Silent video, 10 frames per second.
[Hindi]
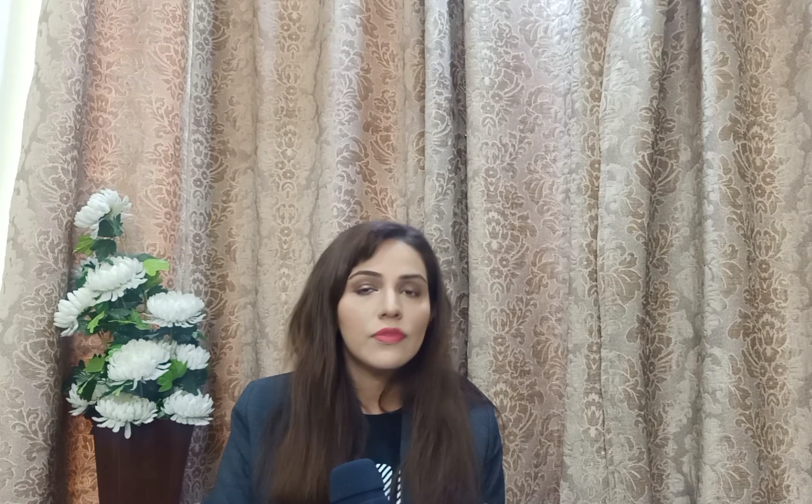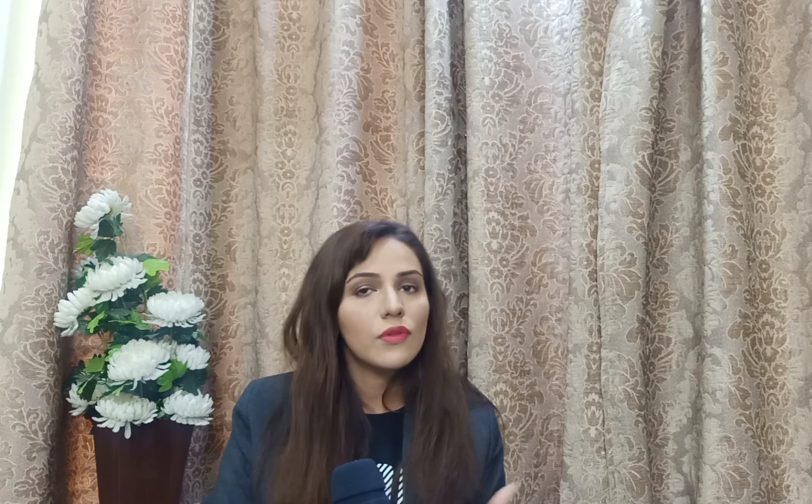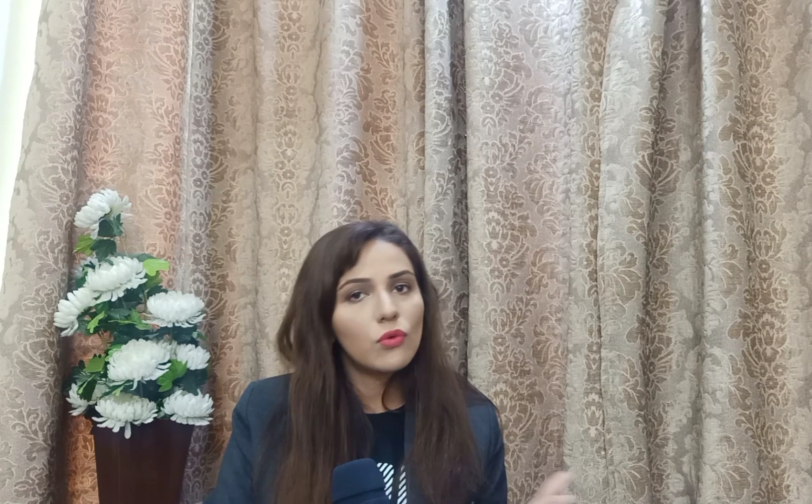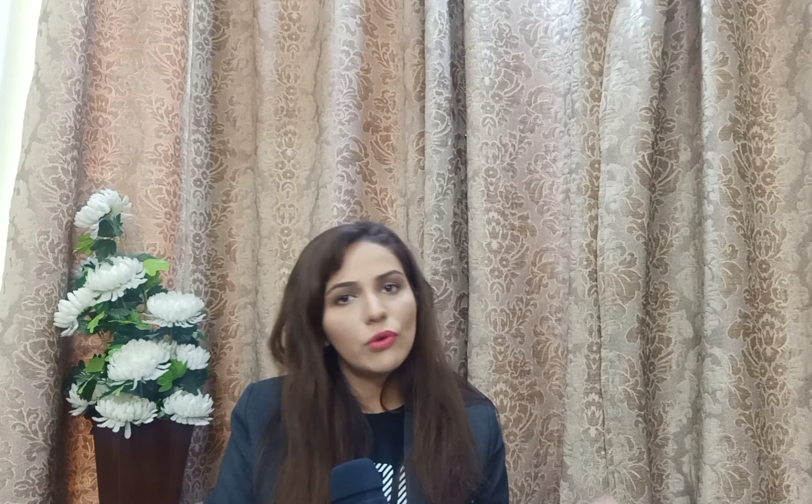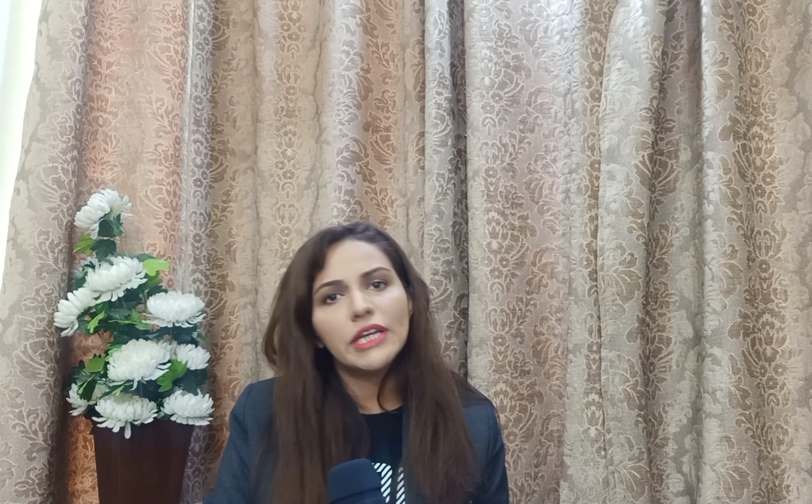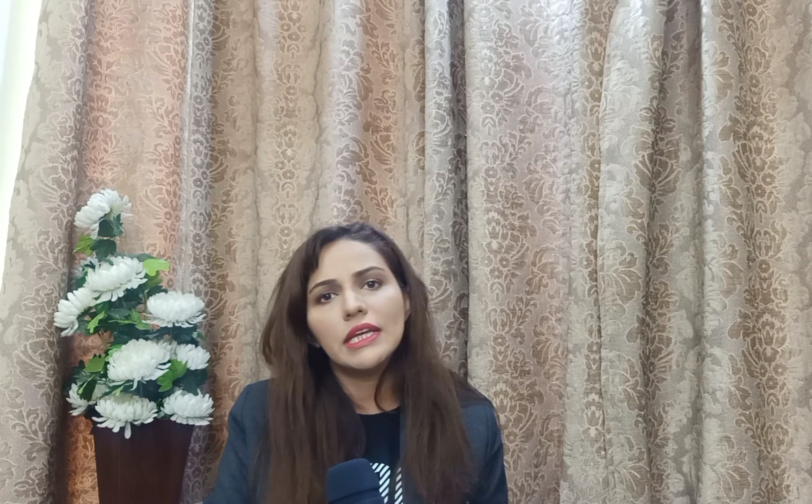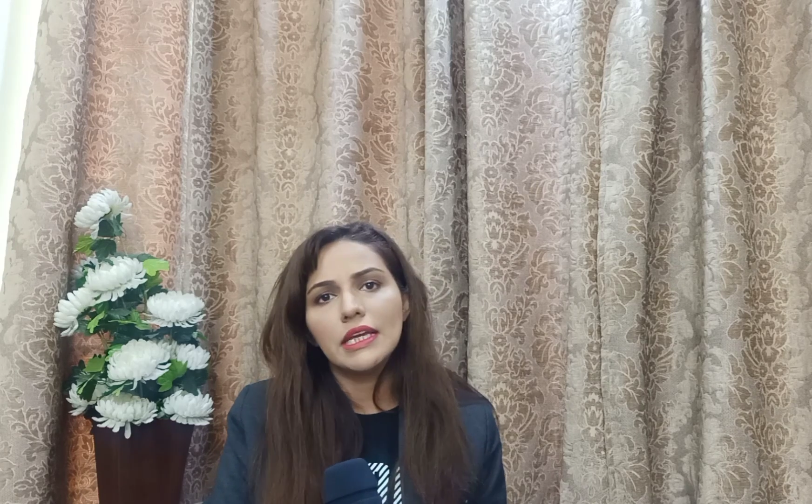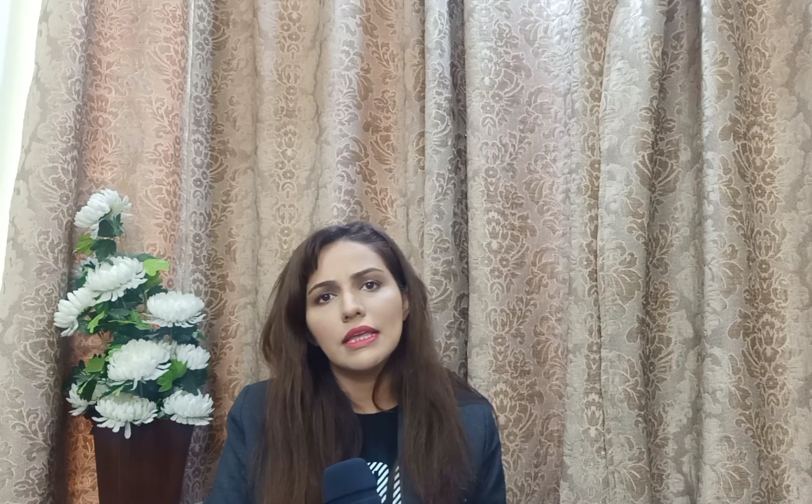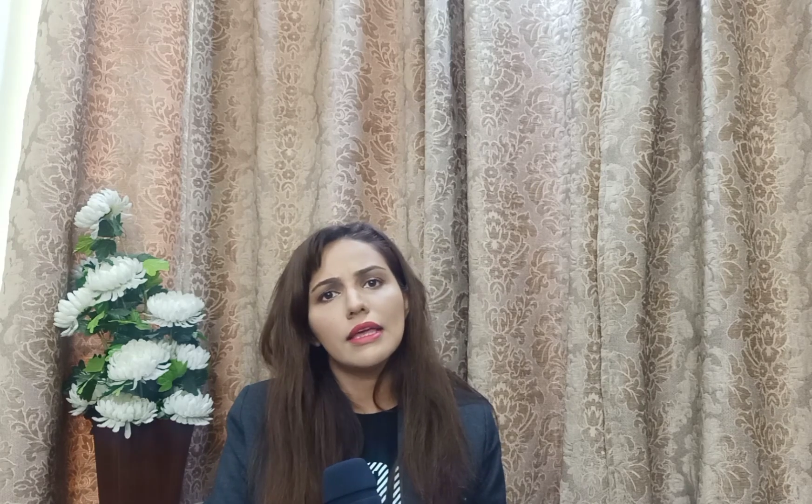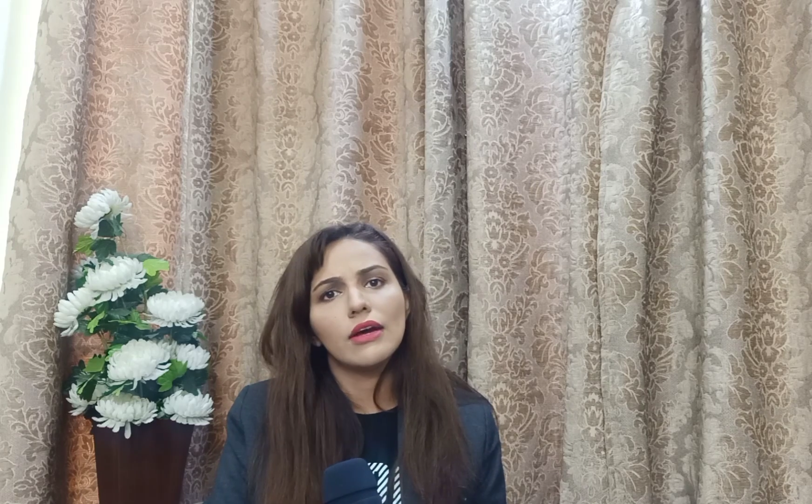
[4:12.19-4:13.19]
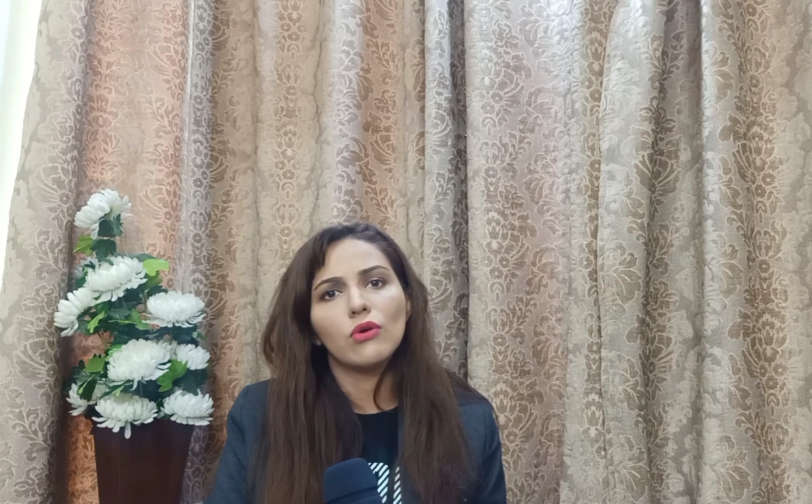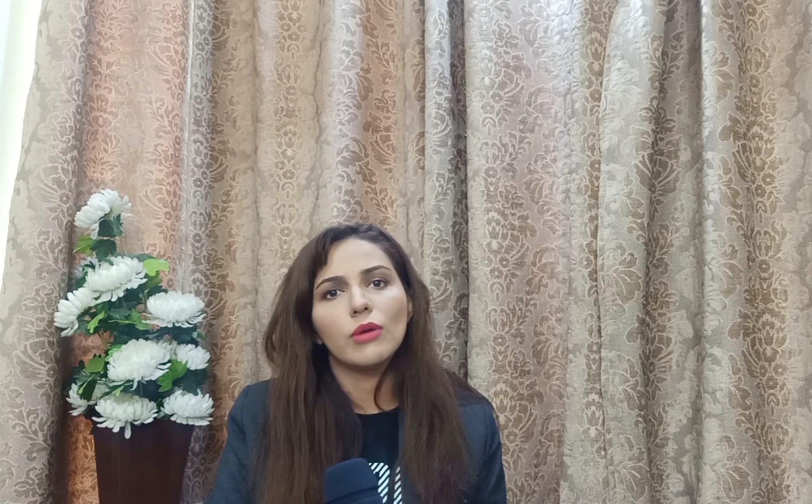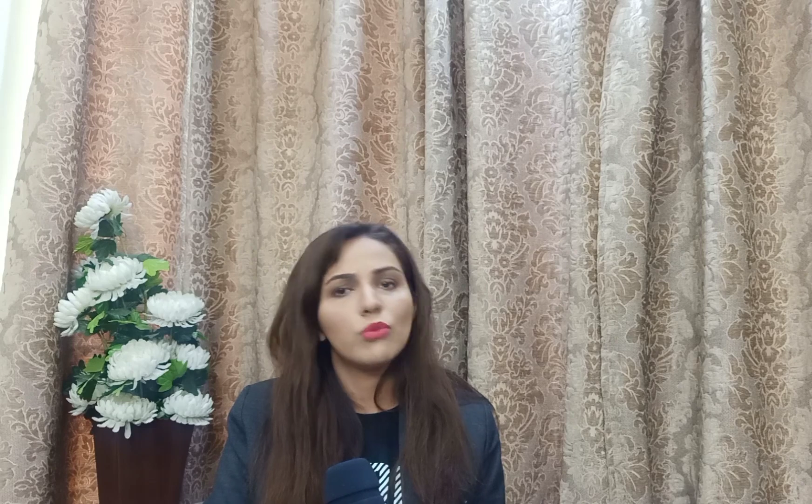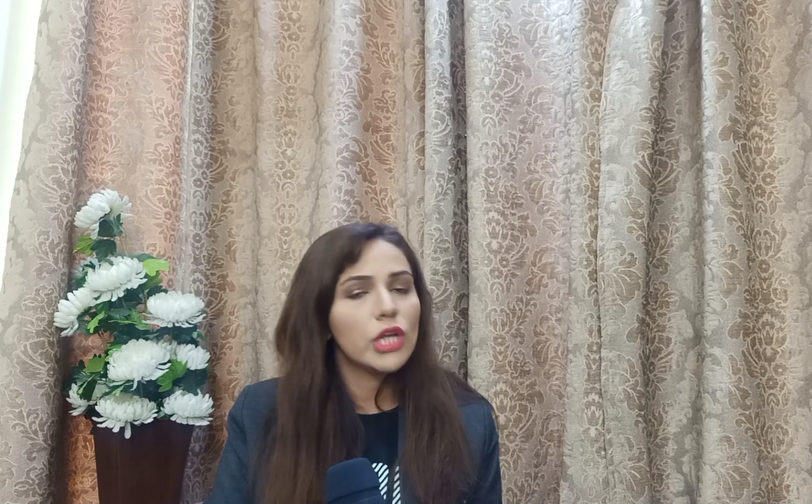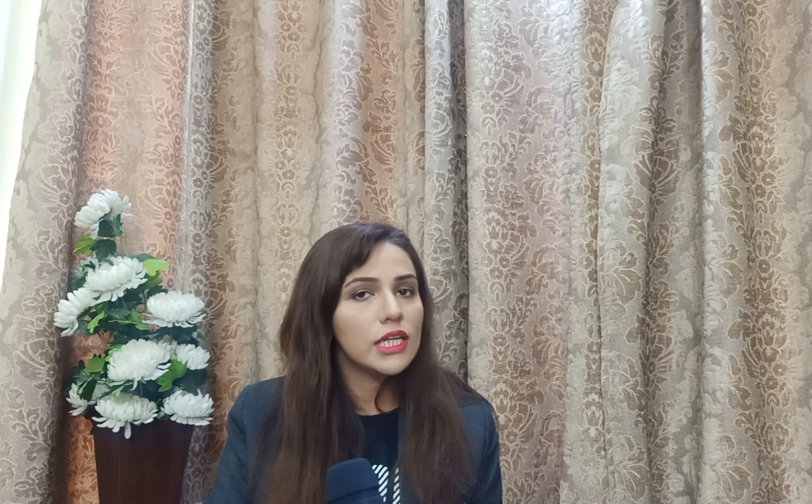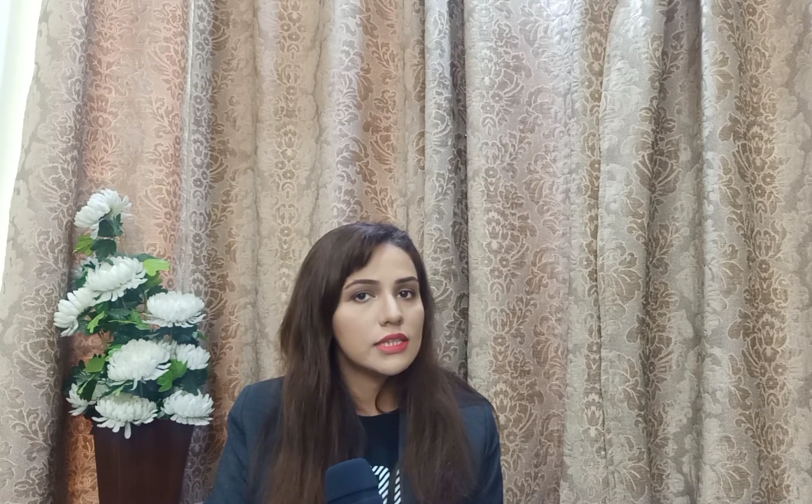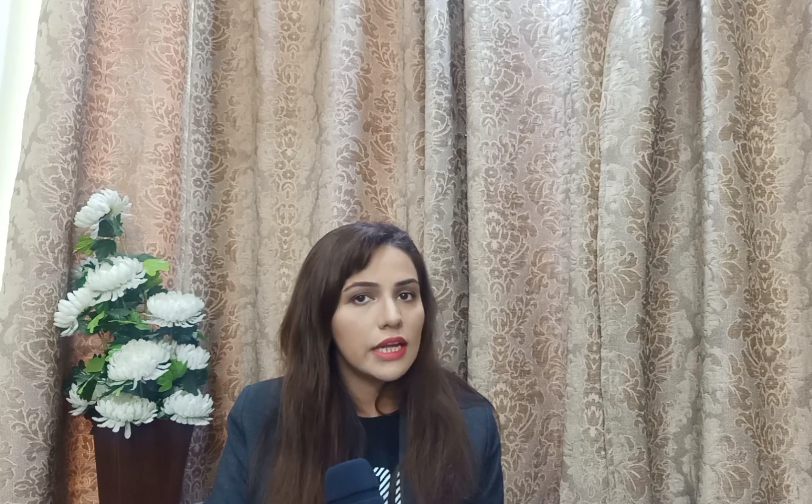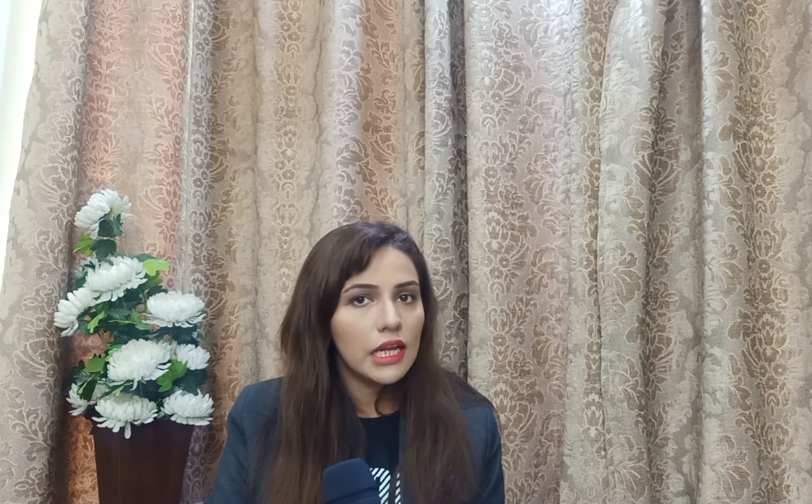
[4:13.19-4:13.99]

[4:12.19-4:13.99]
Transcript: तो कोई नहीं गया होगा पुलिस